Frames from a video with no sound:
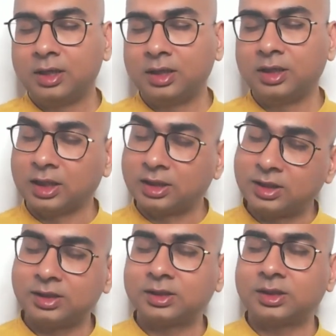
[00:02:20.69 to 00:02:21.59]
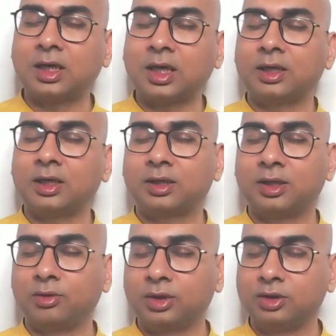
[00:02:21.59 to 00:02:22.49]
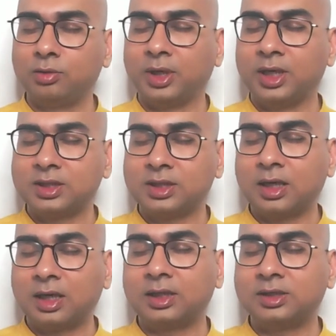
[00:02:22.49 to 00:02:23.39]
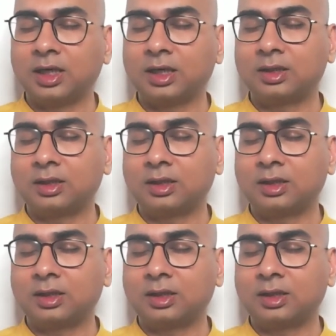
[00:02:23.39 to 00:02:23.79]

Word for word: यदि अच्छा से अच्छा कार्य कर रहे हो किंतु भय शंका लज्जा